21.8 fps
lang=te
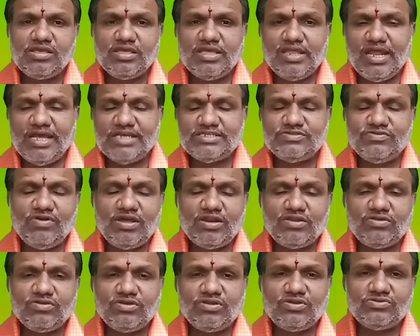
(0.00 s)
ఈ రాశి
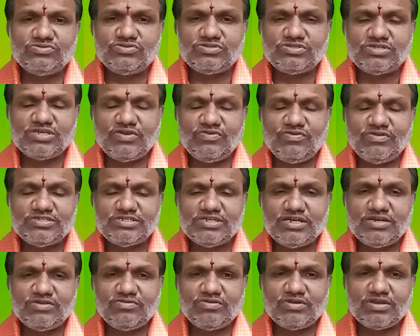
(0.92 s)
వారు ఈరోజు
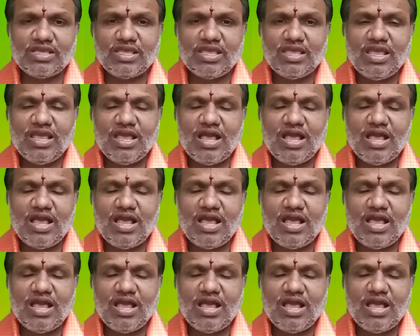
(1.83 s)
చేయవలసినటువంటి